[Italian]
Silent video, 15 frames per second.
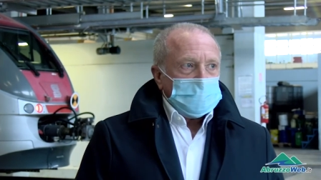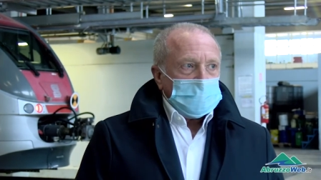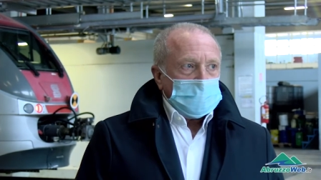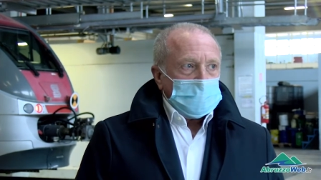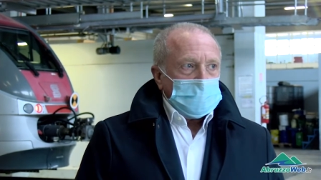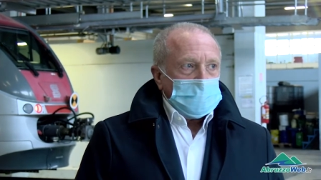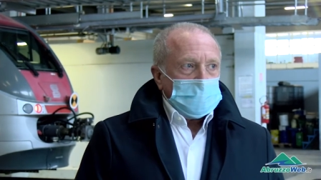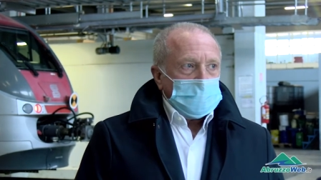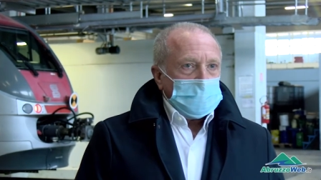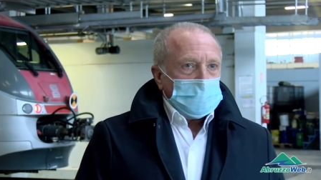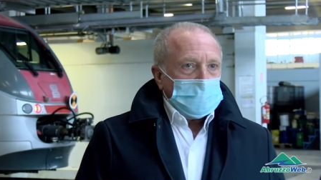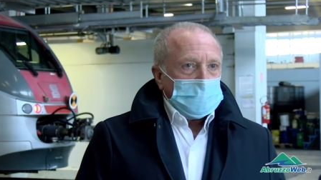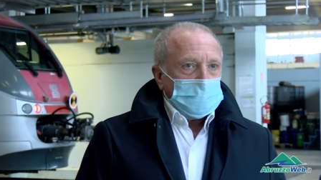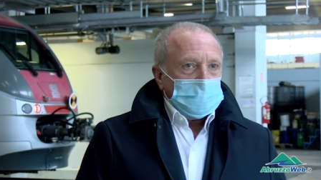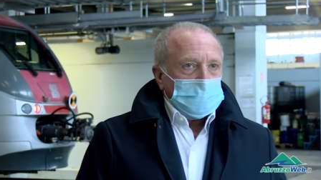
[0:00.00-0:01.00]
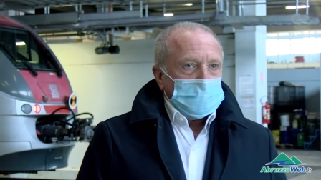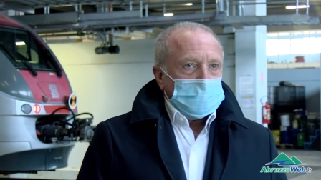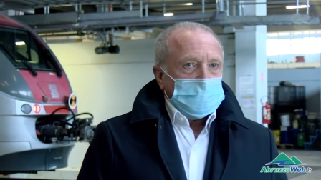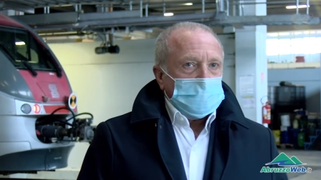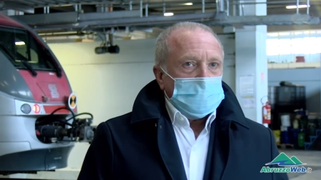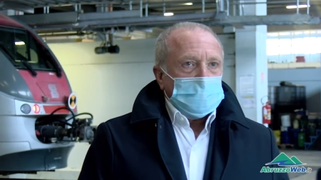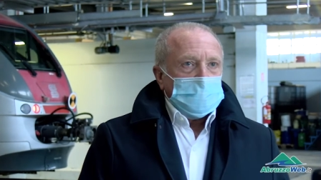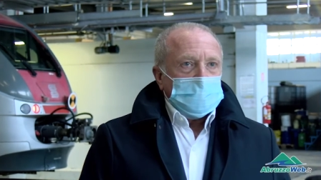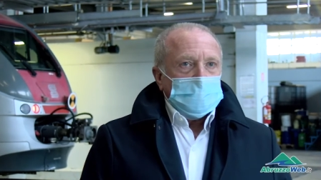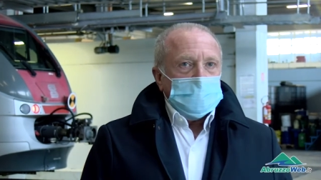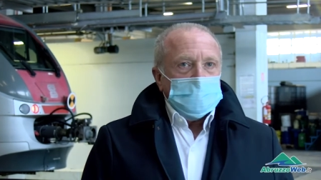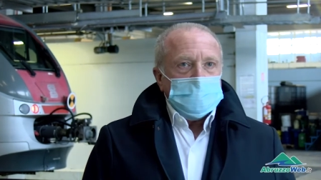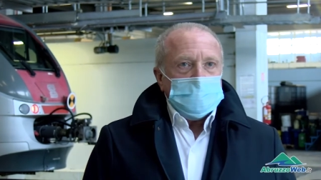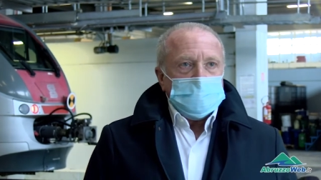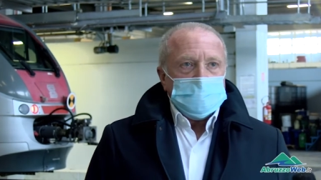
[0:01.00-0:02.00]
Nazionale
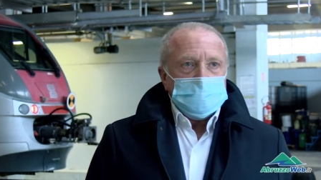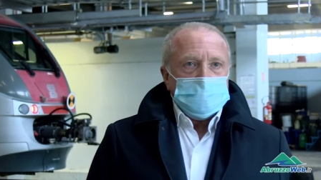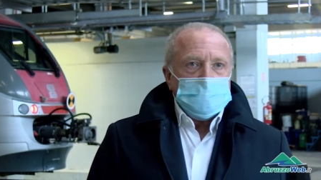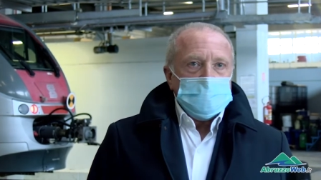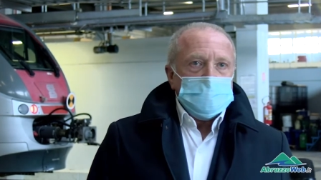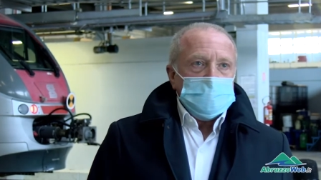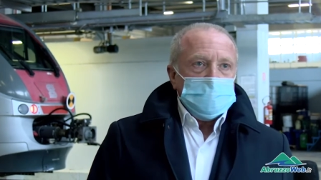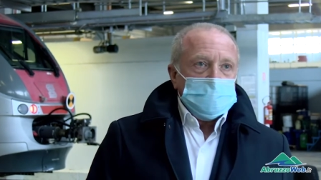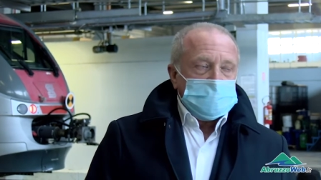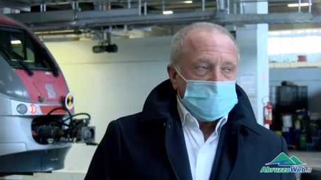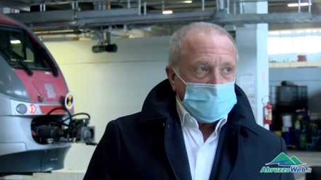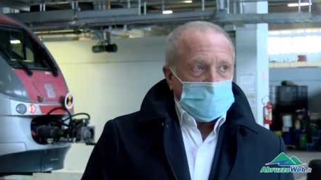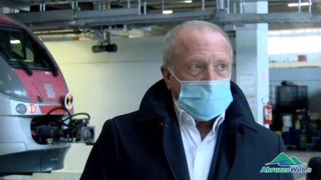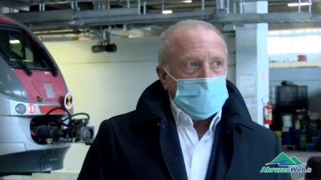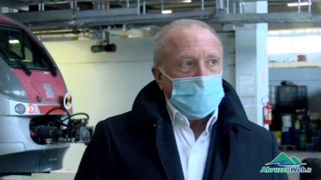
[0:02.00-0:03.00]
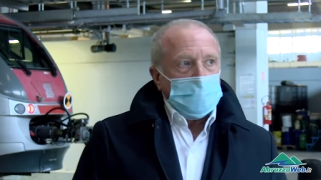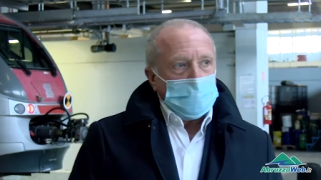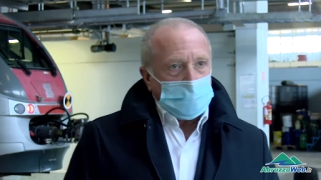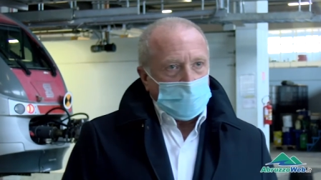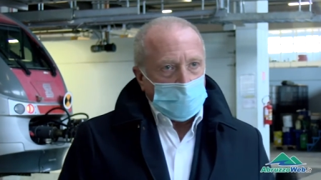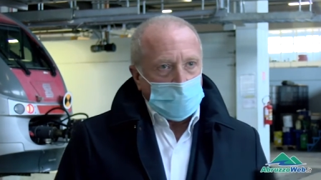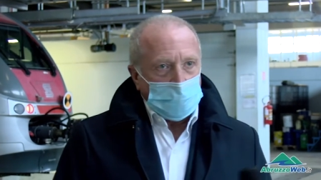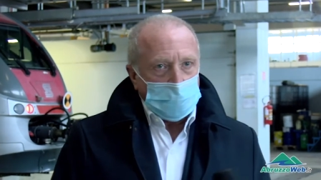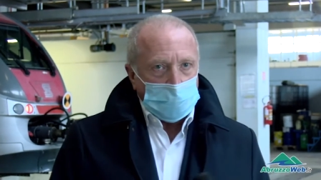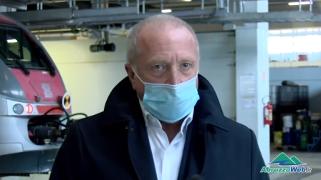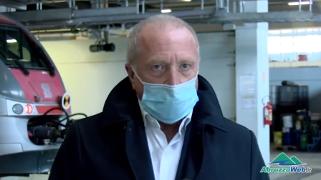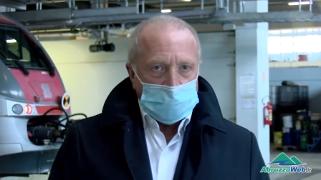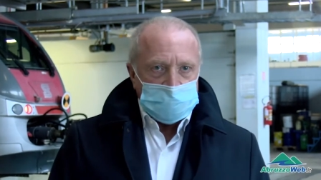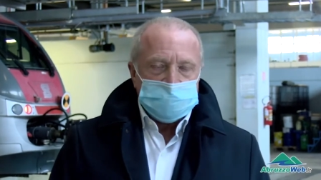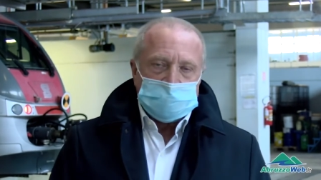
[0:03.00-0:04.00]
d'Abruzzo, c'è una vecchia linea.
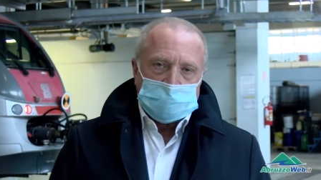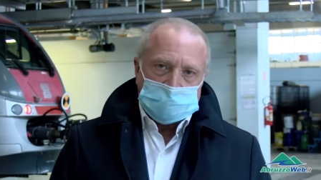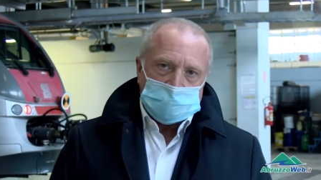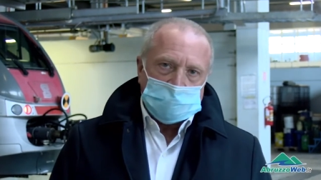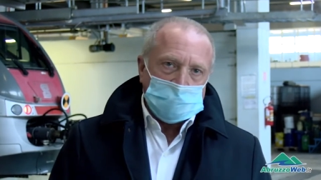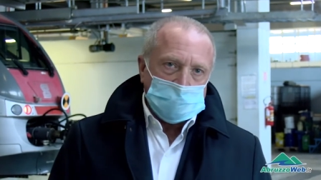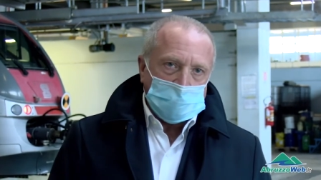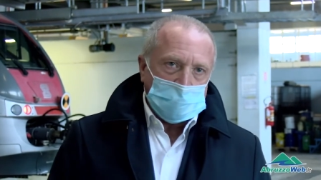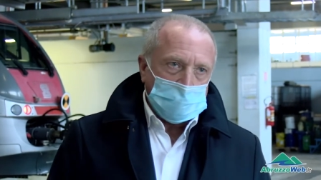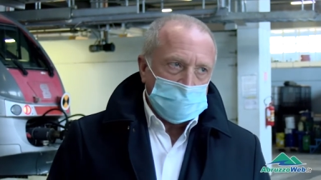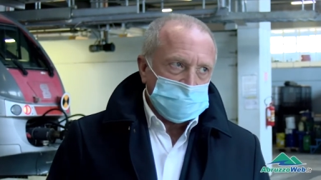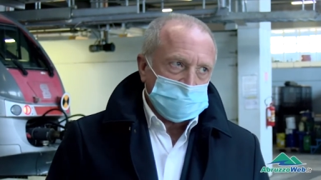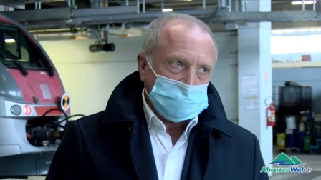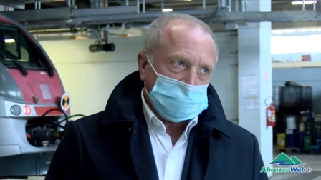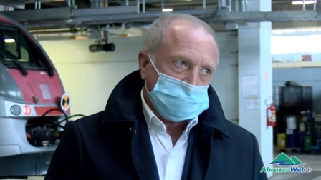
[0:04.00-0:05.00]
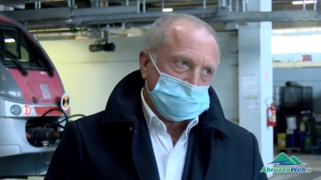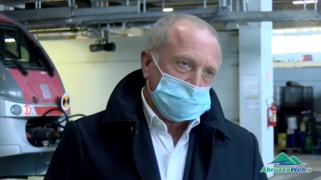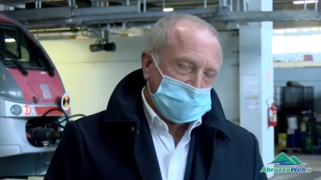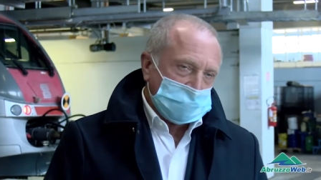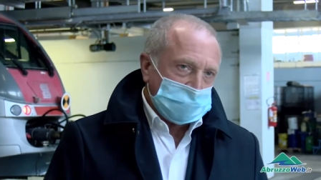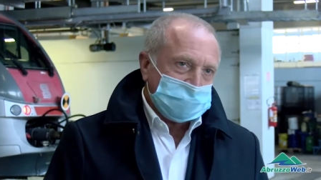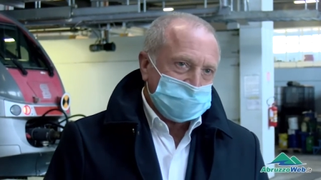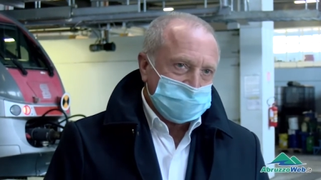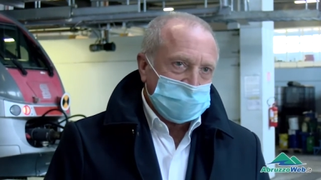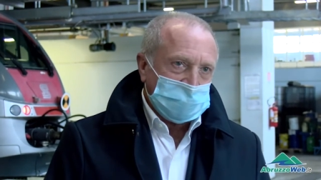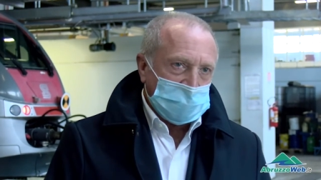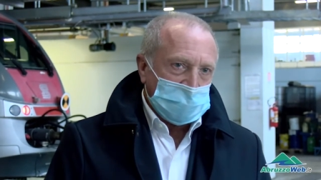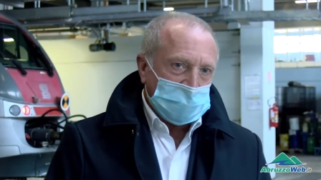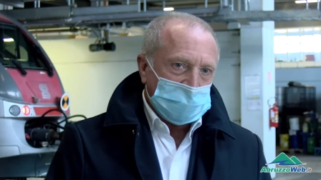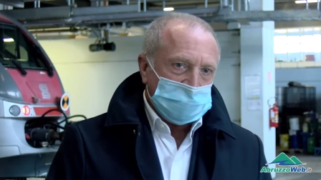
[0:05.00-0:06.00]
Questa è una cosa che
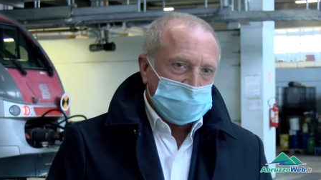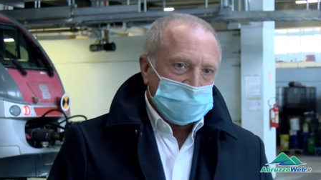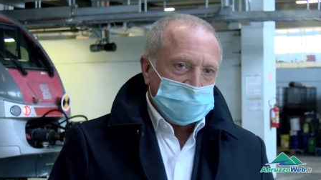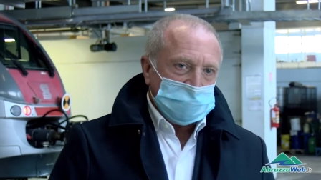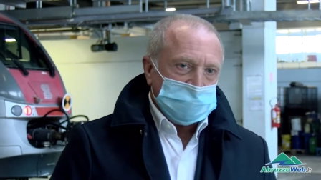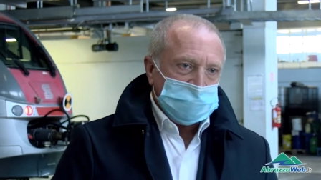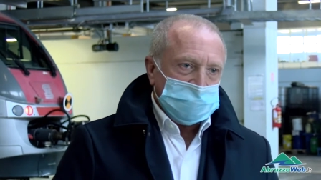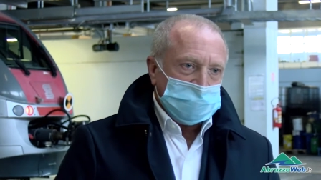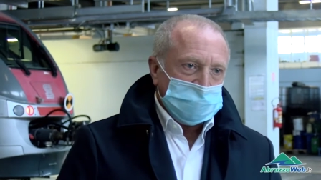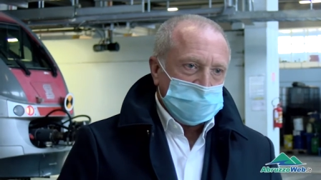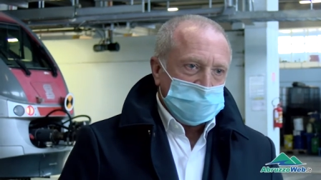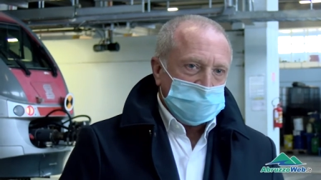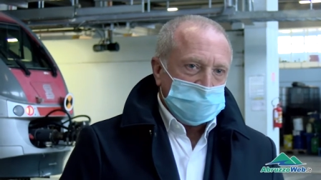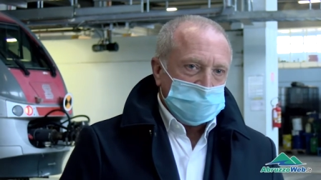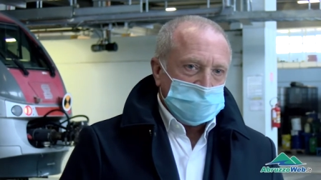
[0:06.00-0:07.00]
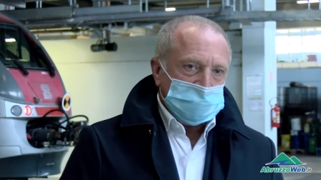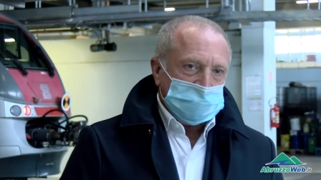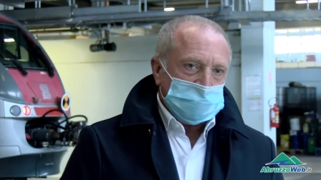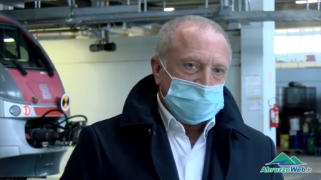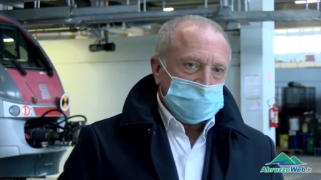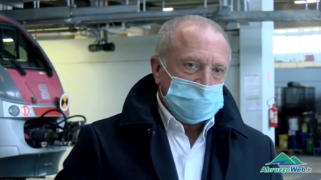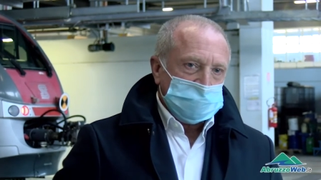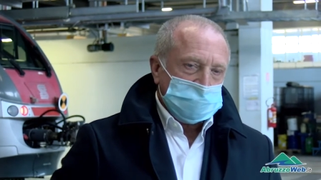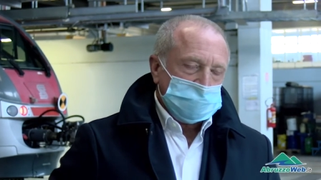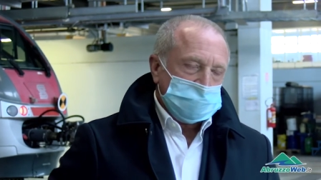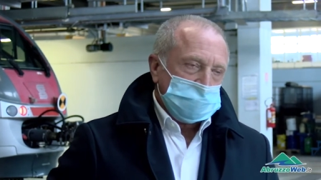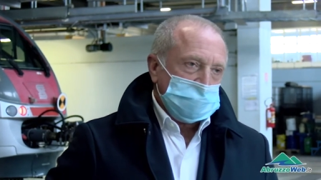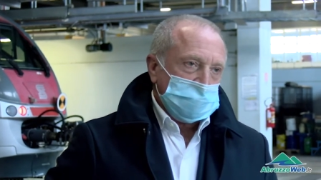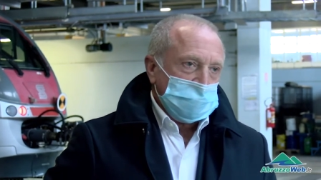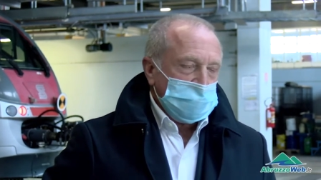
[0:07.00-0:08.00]
andrà eh,
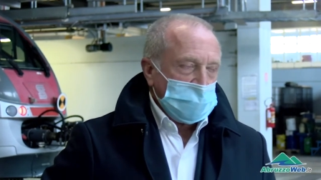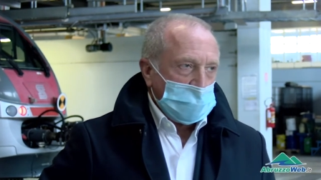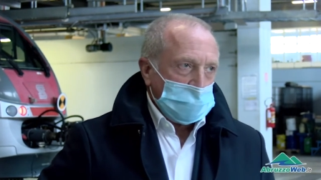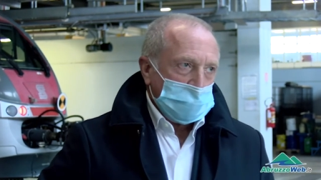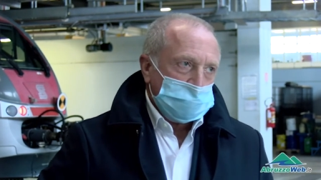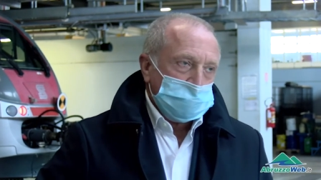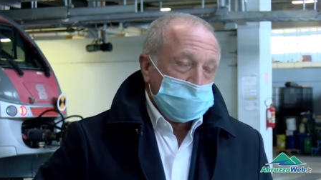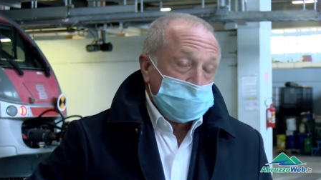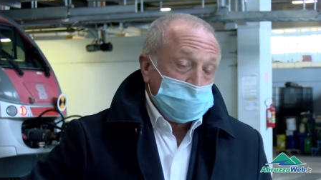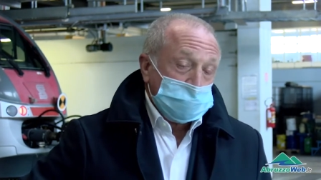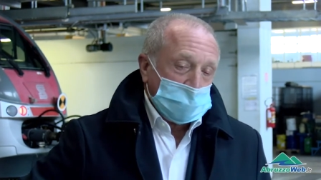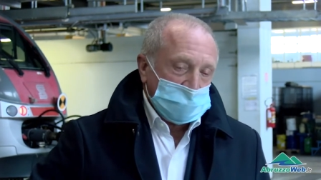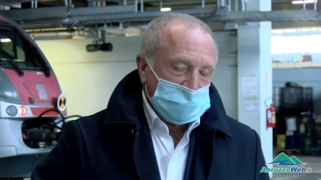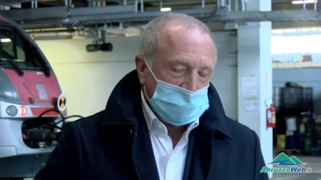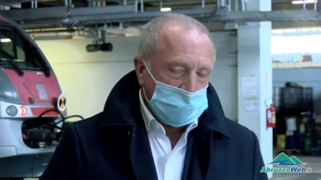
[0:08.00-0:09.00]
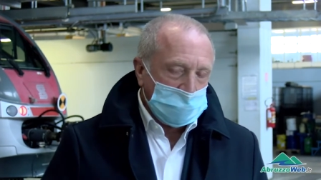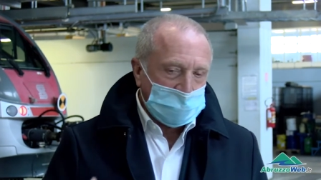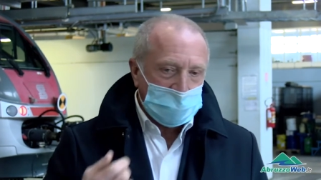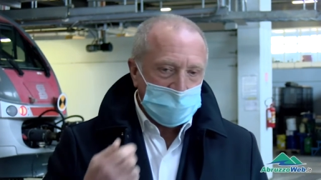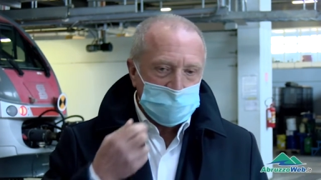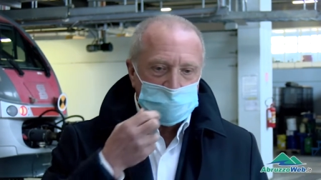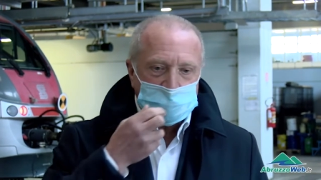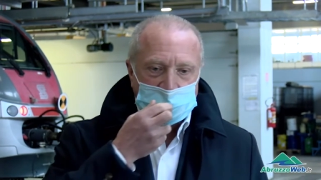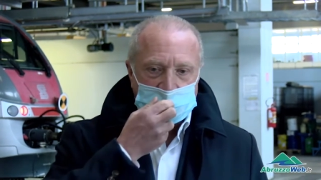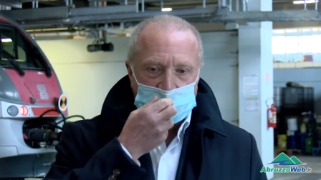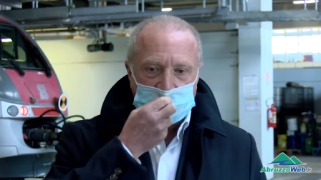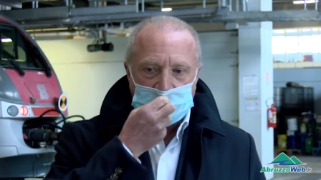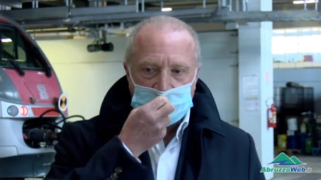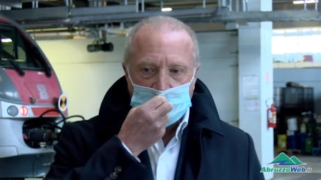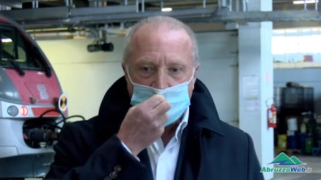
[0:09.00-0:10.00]
diciamo, proseguirà in
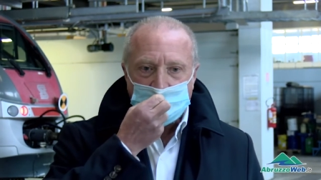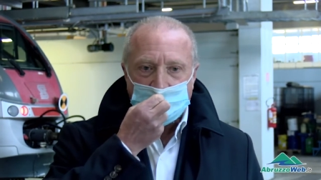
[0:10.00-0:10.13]
parallelo